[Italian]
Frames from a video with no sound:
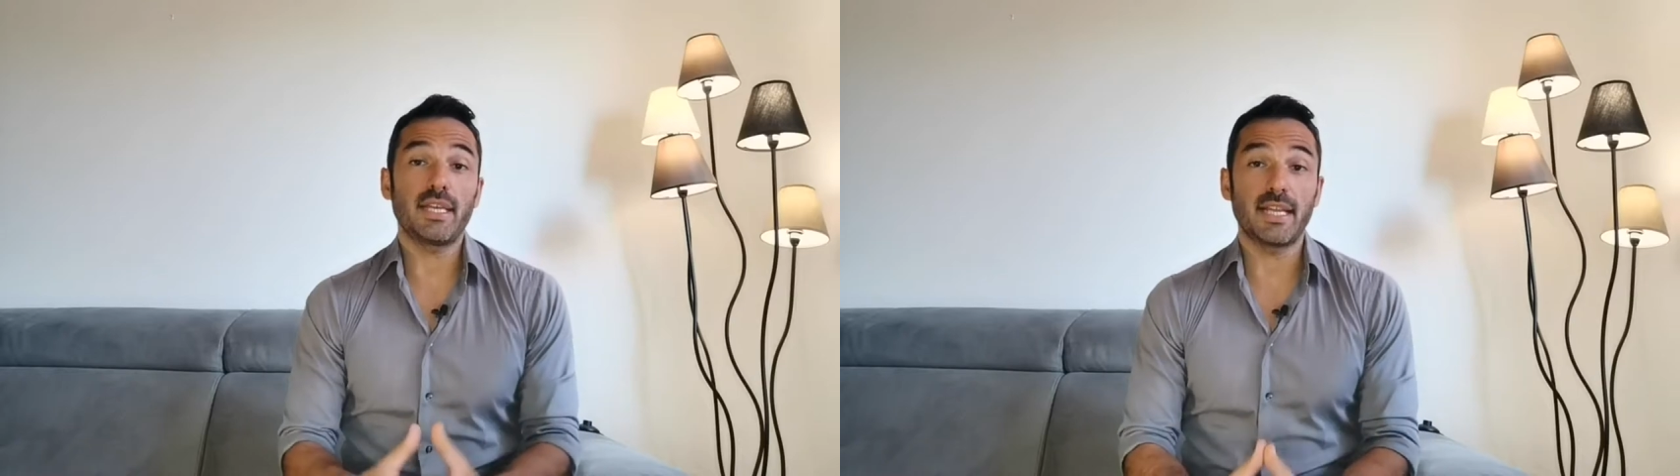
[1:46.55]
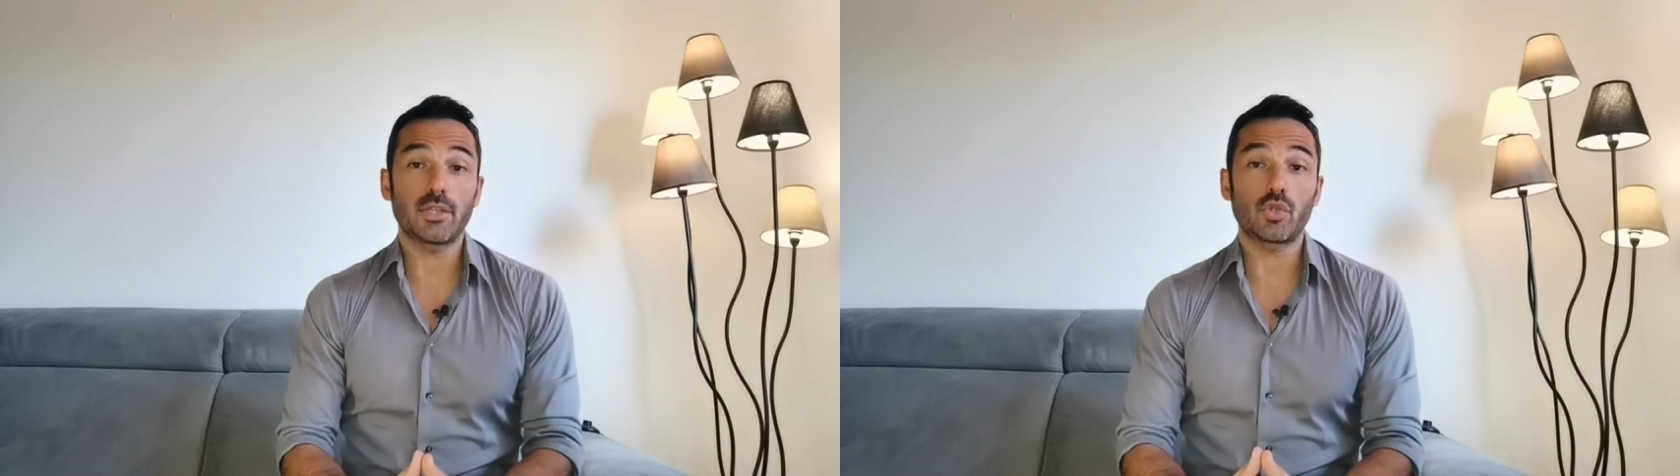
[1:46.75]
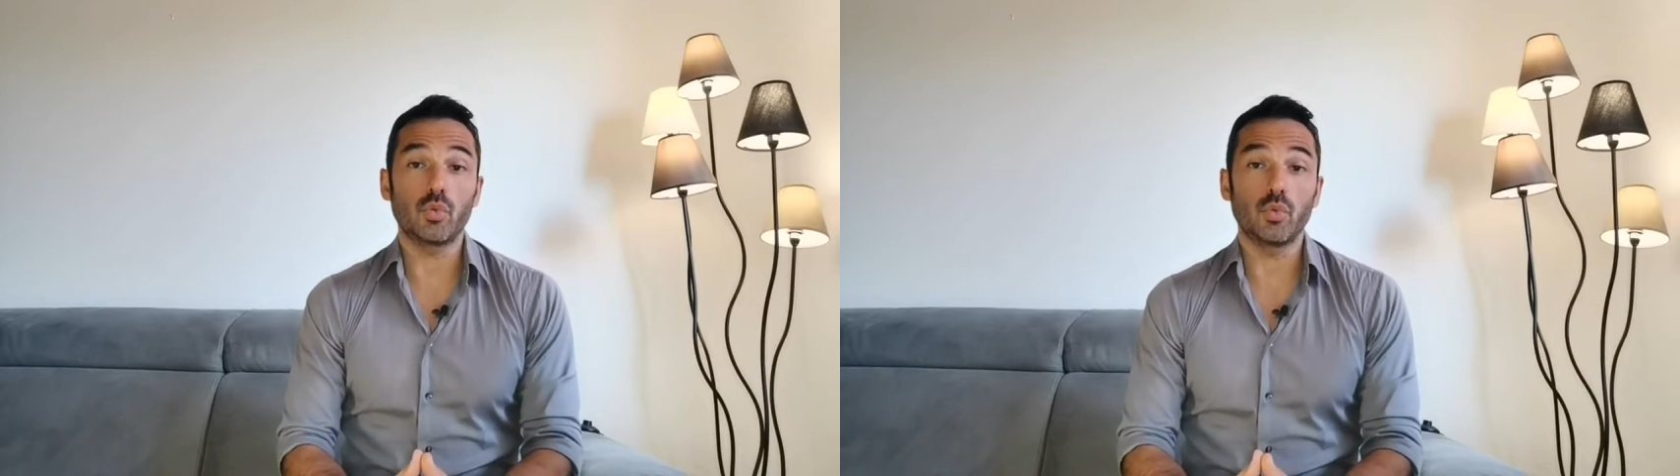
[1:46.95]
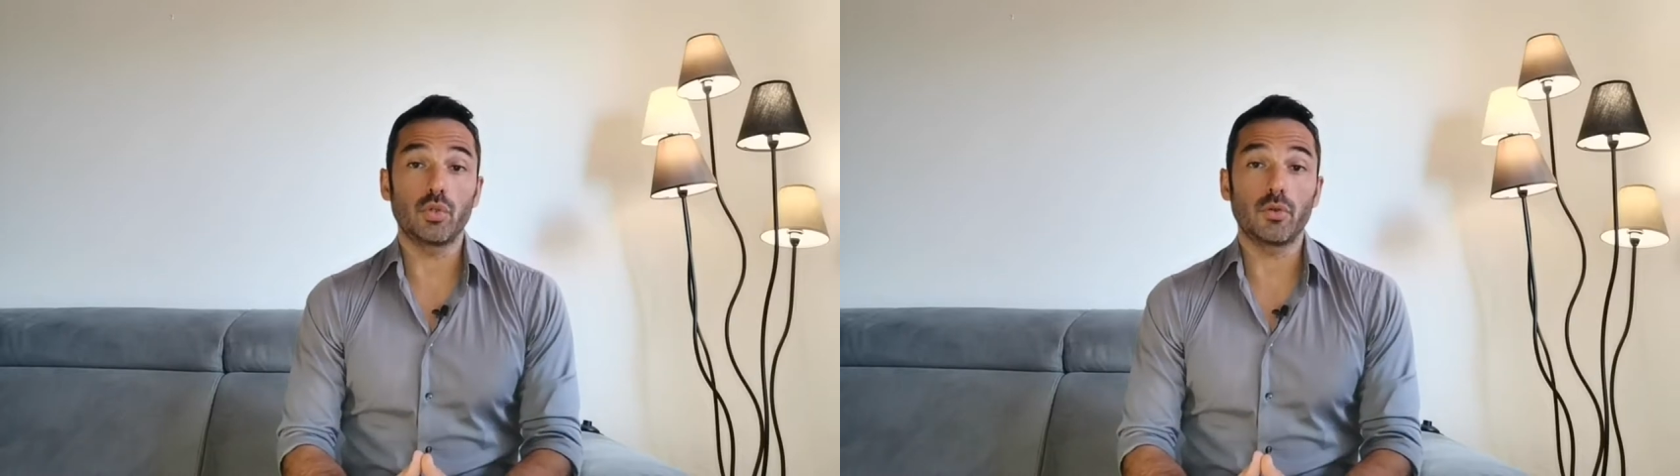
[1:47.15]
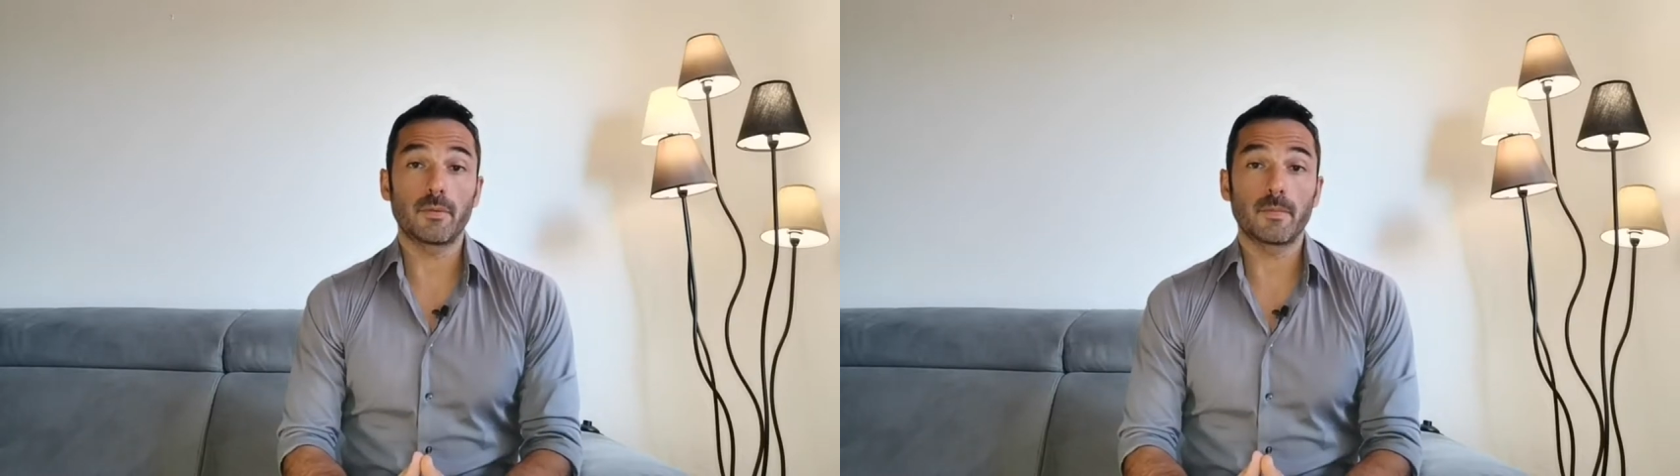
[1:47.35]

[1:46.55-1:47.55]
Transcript: in assoluto.